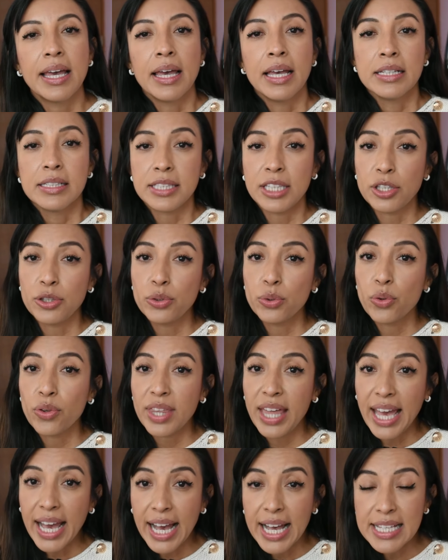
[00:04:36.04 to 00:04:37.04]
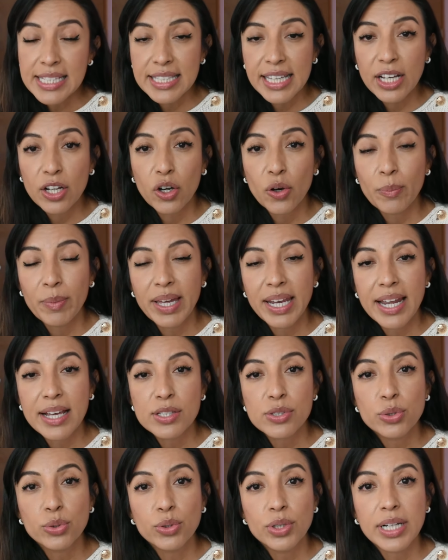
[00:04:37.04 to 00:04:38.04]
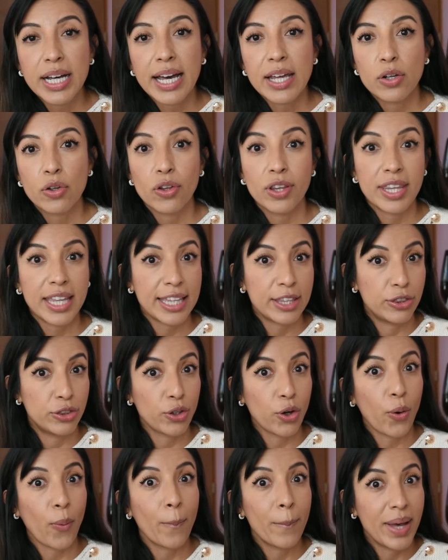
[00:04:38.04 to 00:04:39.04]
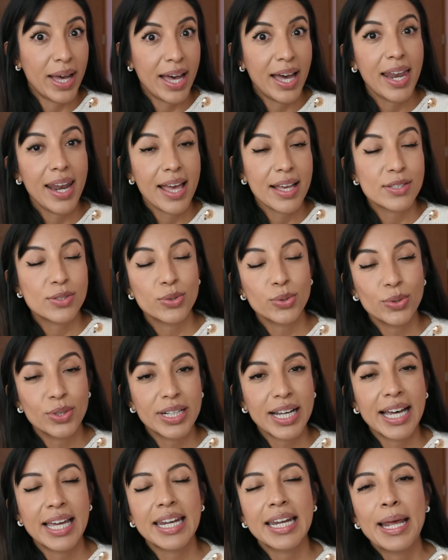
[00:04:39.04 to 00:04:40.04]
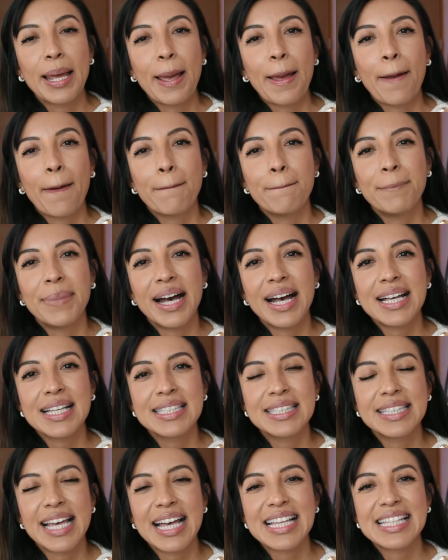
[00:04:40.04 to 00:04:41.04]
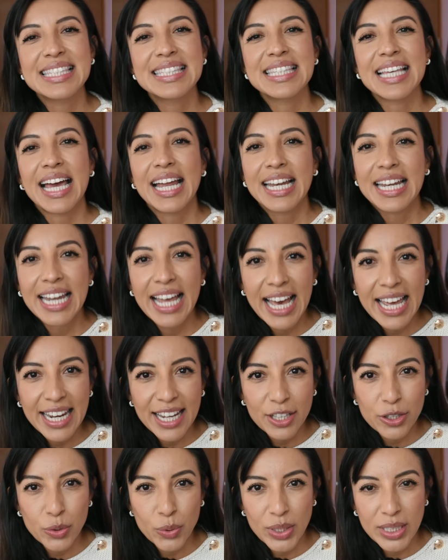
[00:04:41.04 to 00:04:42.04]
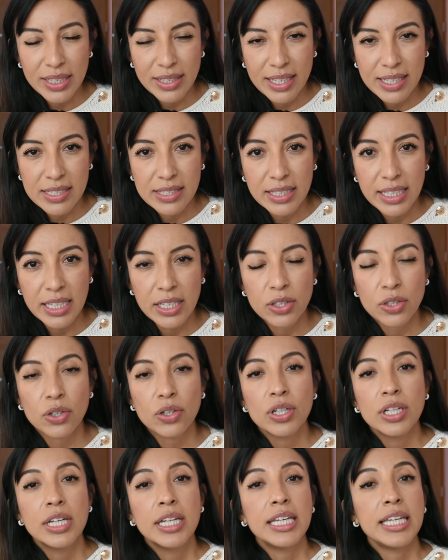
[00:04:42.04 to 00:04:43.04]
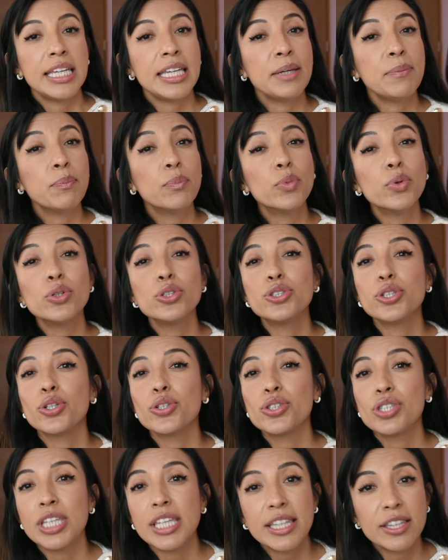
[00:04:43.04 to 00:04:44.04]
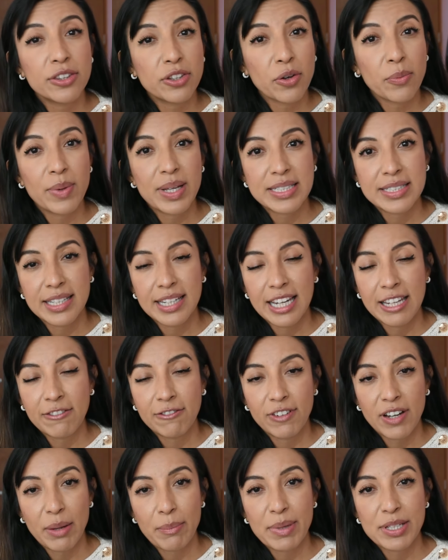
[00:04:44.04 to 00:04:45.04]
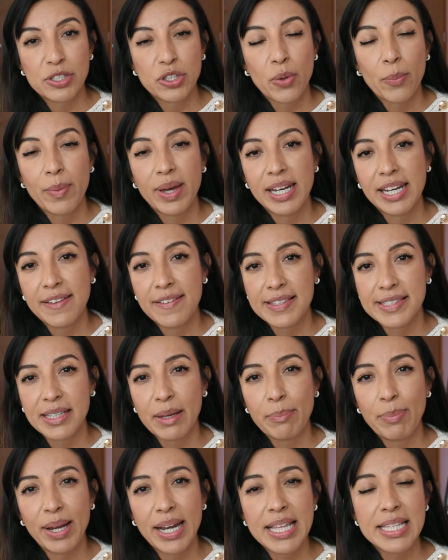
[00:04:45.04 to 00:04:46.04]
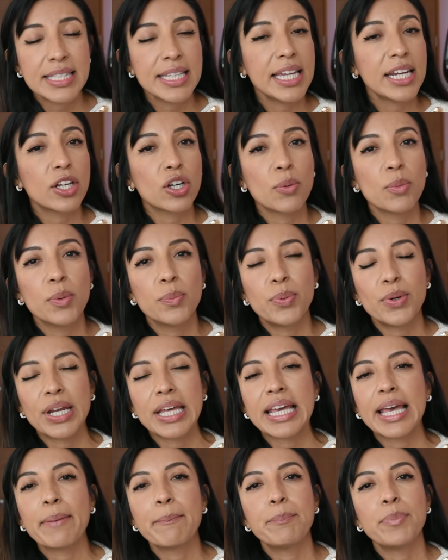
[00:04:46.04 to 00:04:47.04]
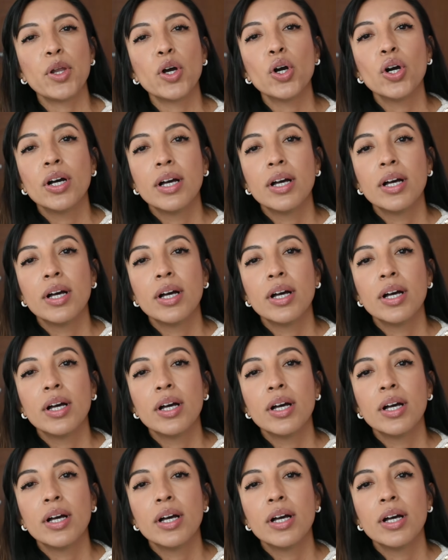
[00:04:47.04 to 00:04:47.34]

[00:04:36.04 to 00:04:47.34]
si tú dejas de comer azúcar o de tomar azúcar, vas a sanar a tu intestino y muchos síntomas de la inflamación van a desaparecer, como por ejemplo